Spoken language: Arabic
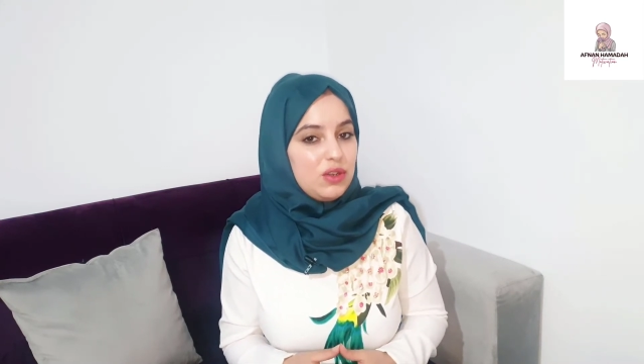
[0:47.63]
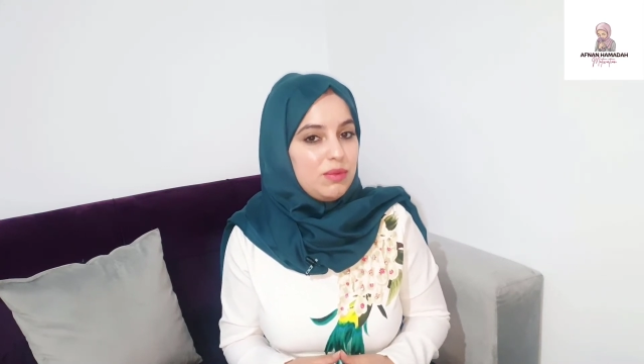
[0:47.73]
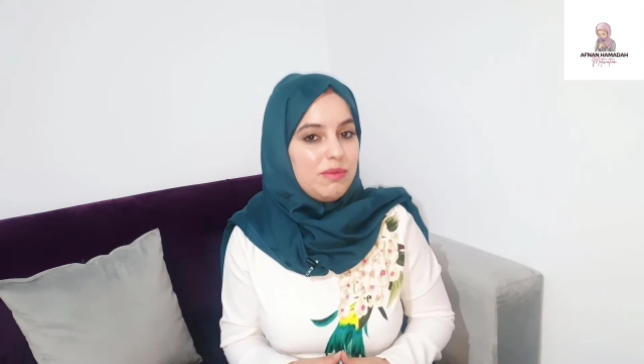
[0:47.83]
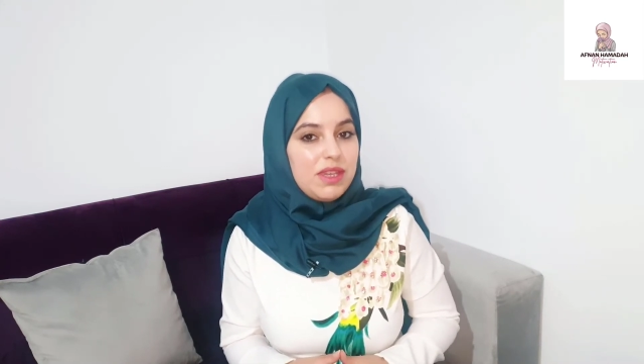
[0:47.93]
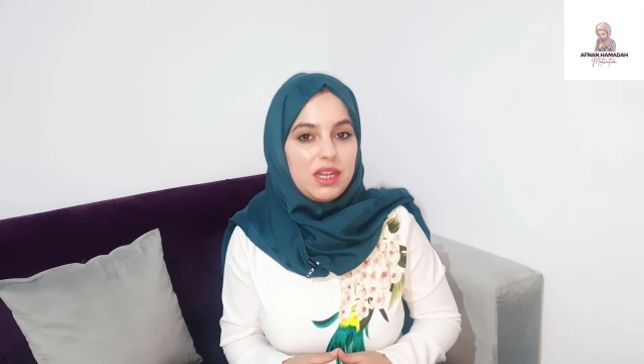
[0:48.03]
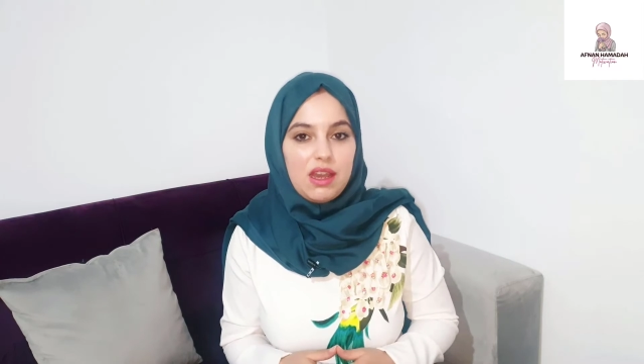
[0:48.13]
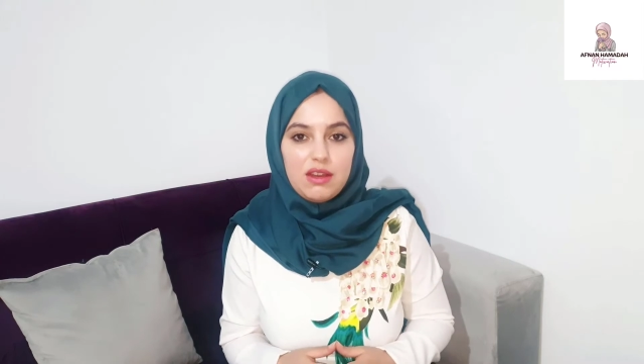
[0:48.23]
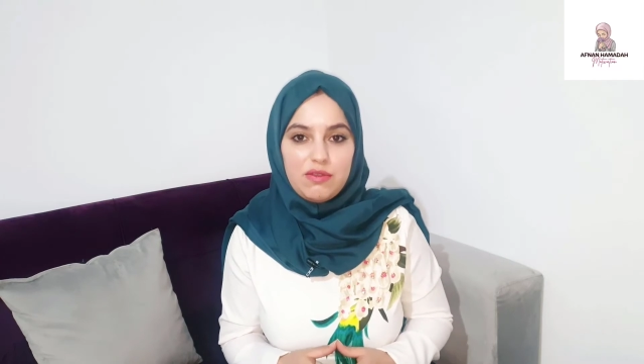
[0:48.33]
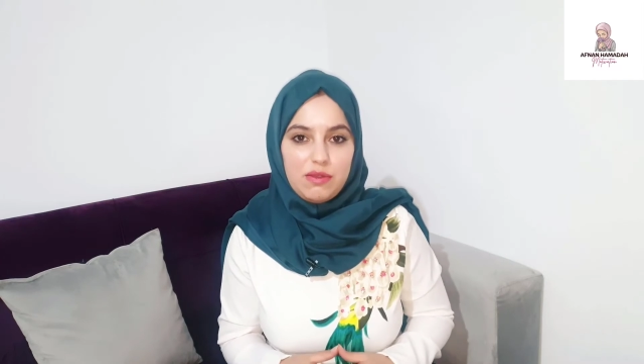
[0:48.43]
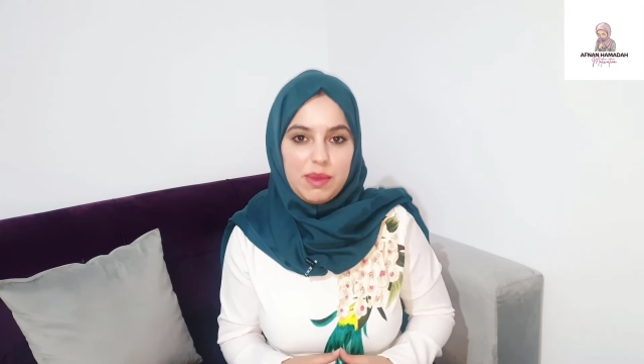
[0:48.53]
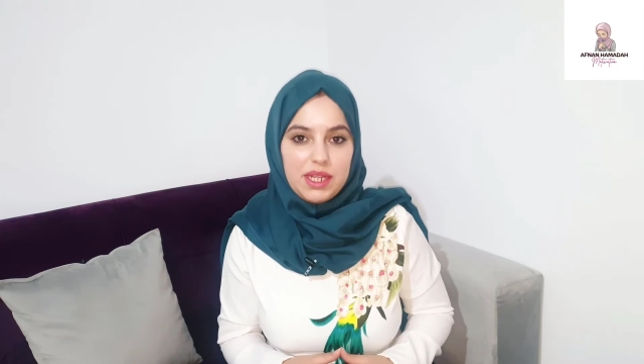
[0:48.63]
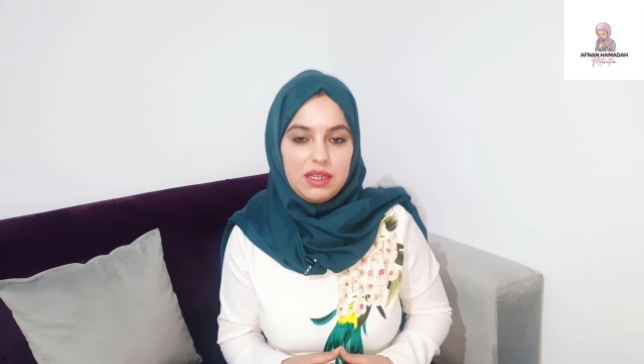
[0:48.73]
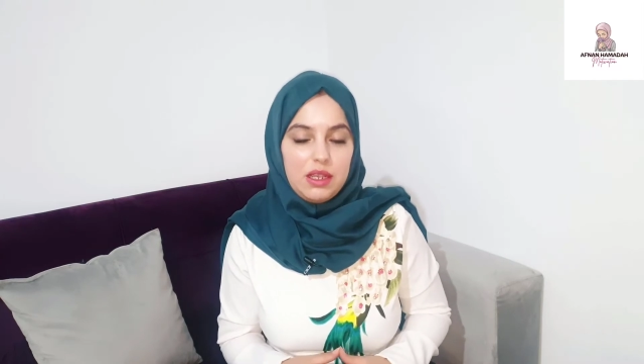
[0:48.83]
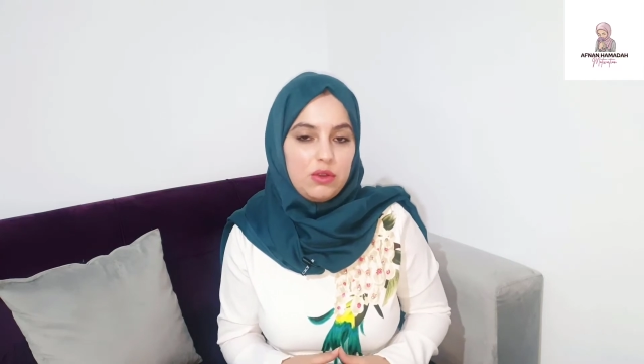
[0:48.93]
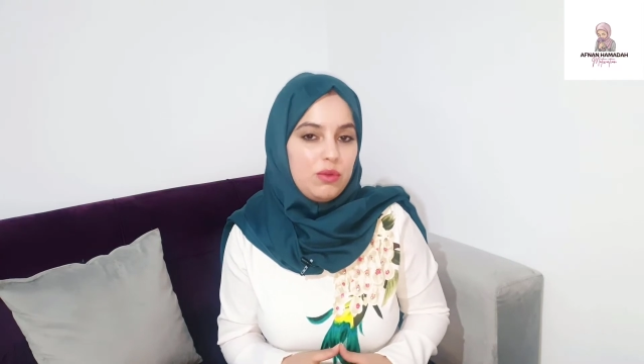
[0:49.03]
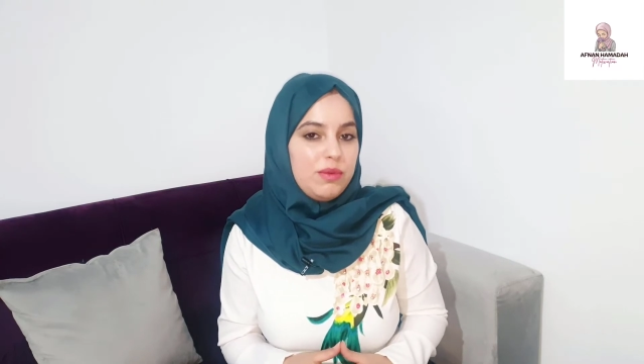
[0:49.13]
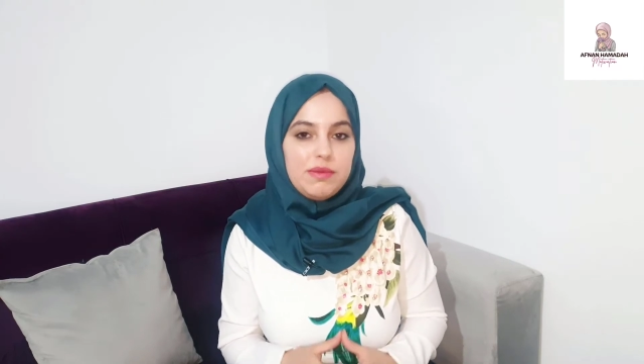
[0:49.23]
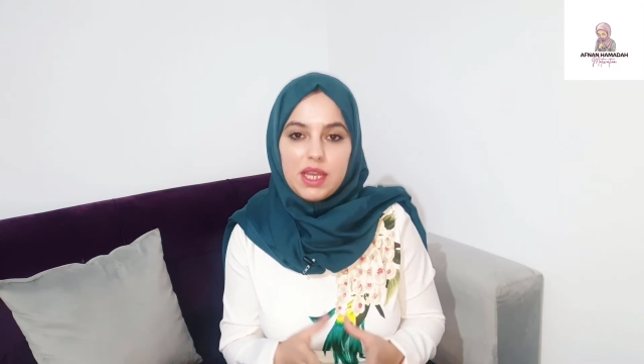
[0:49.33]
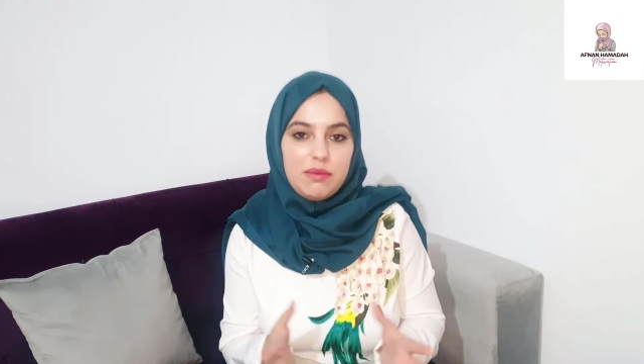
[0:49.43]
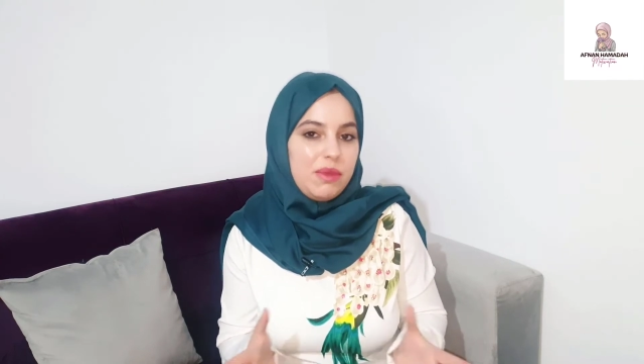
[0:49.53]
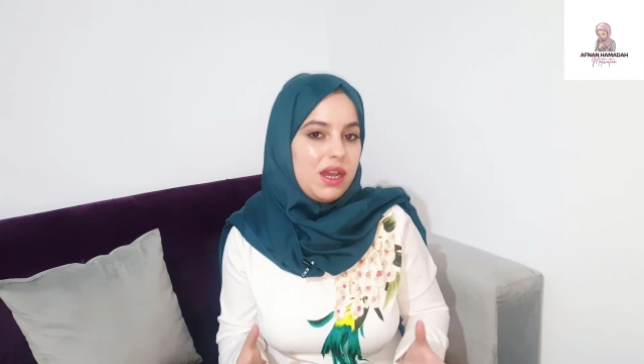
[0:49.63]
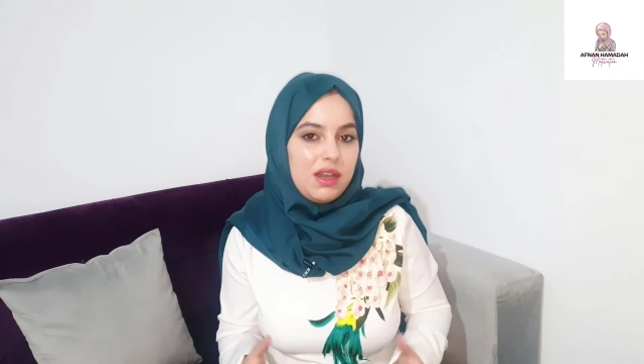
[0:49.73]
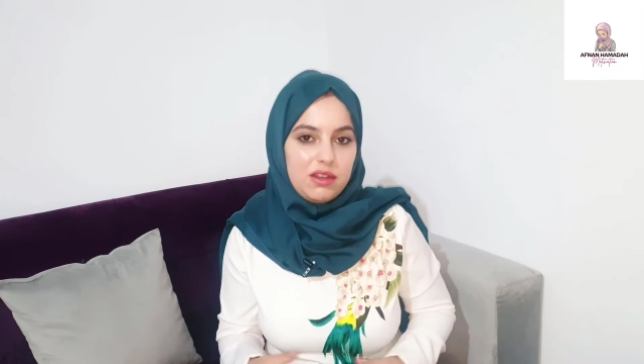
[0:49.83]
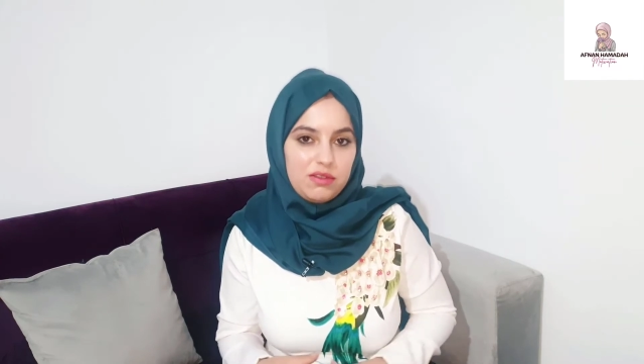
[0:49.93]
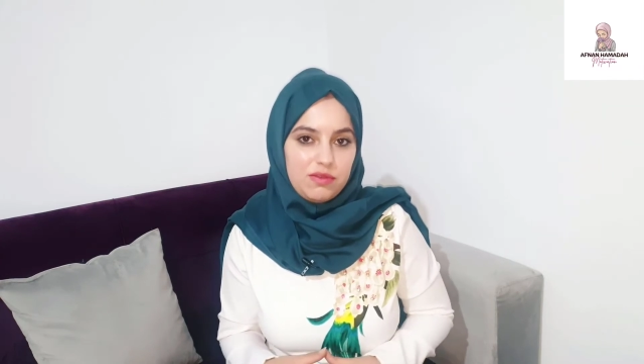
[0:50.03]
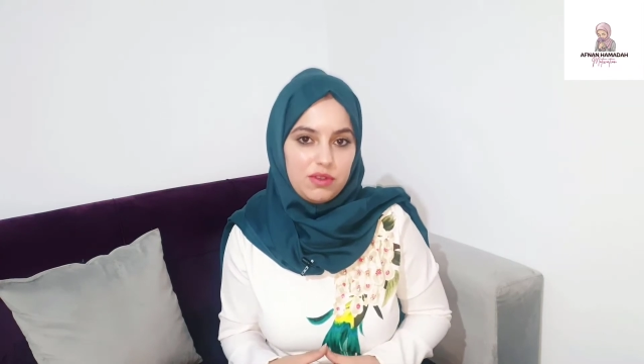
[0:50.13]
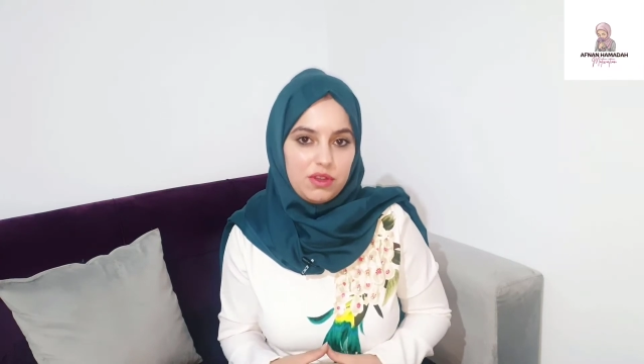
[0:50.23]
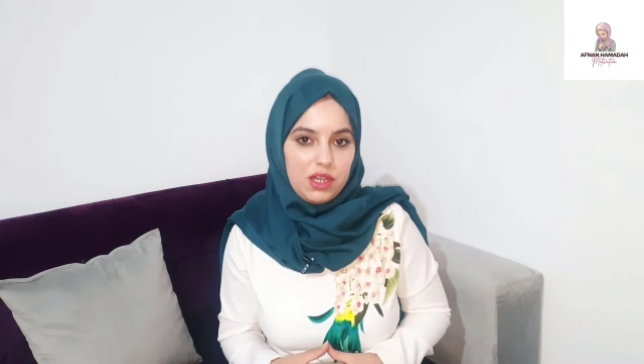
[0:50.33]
وممكن اعرفه بعدين وممكن ما اعرفه